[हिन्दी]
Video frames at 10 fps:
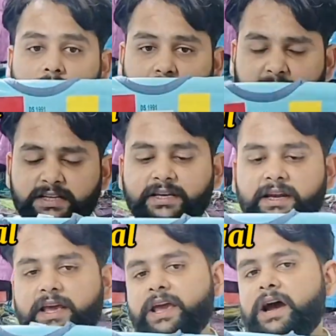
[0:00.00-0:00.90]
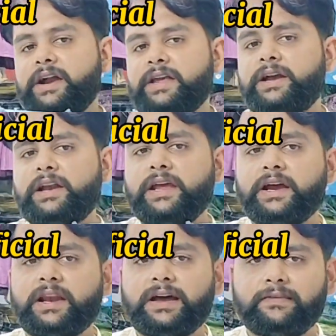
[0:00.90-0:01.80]
नई से नए आर्टिकल
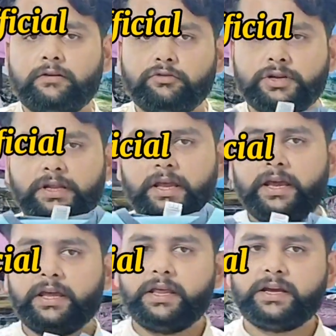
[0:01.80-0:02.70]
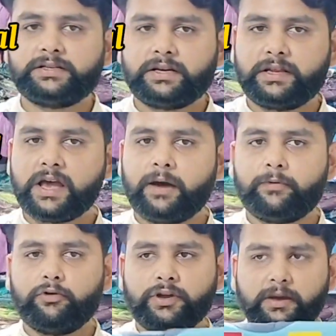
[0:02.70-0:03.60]
लेकर हाजिर हो जाता है ये देख सकते हैं आप
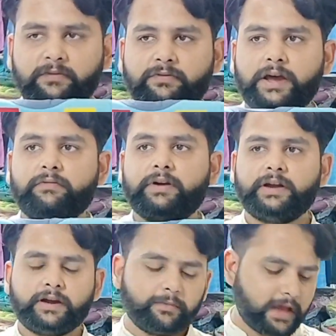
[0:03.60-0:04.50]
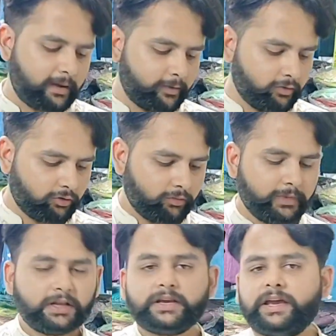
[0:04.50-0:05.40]
लोग ये भी 500 में आप लोगों को
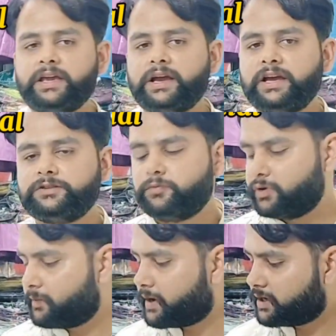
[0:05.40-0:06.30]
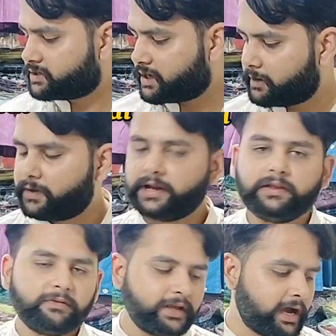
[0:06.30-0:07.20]
मिल जाएगी गाइस पूरे पाकिस्तान में
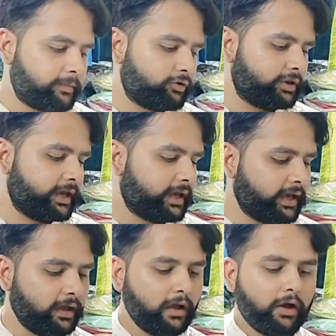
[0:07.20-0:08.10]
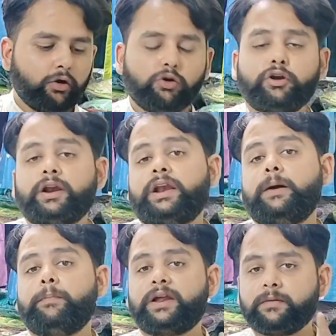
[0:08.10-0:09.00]
डिलीवरी आपको देंगे और
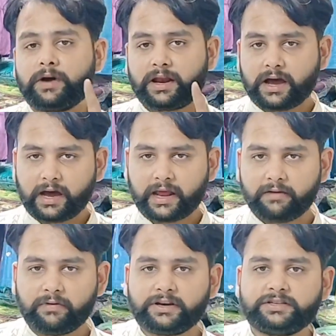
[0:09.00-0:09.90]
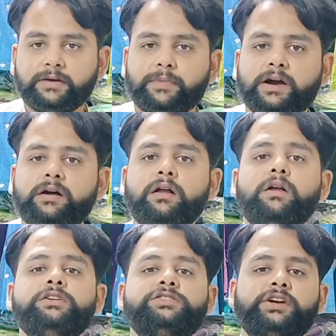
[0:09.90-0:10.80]
नंबर हमारा आ रहा है व्हाट्सएप का
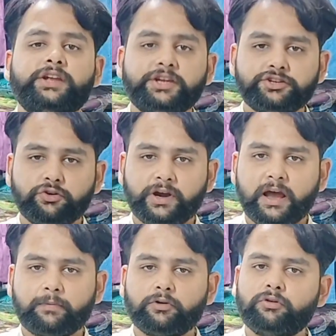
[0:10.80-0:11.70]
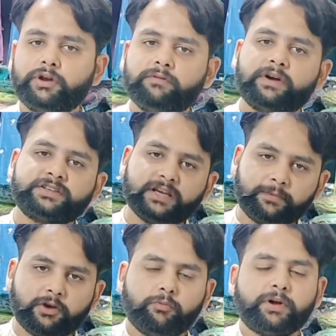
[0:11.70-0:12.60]
स्क्रीनशॉट आप लोगों ने व्हाट्सएप
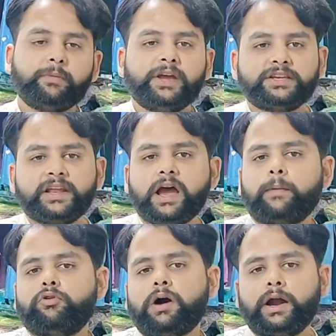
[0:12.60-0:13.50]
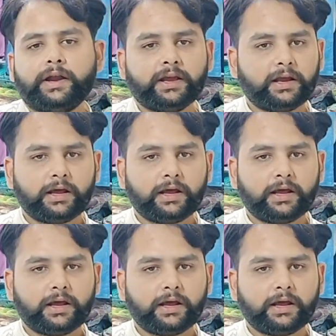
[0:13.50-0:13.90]
के ऊपर भेजना है आपको आर्टिकल